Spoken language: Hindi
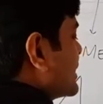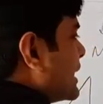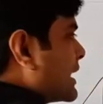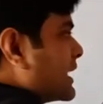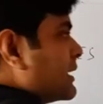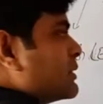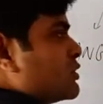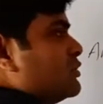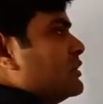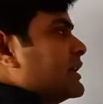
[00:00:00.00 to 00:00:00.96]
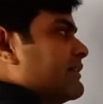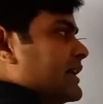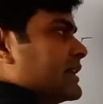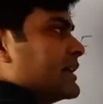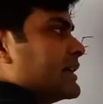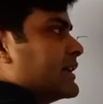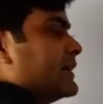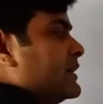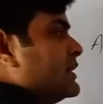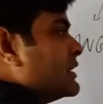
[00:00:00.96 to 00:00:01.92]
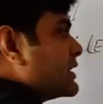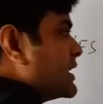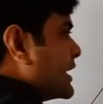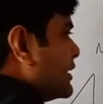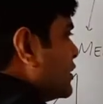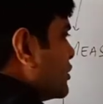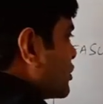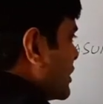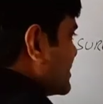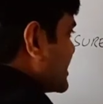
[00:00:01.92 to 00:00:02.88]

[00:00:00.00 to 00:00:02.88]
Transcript: क्या करके बच्चों डिवाइड करके ठीक है तो हम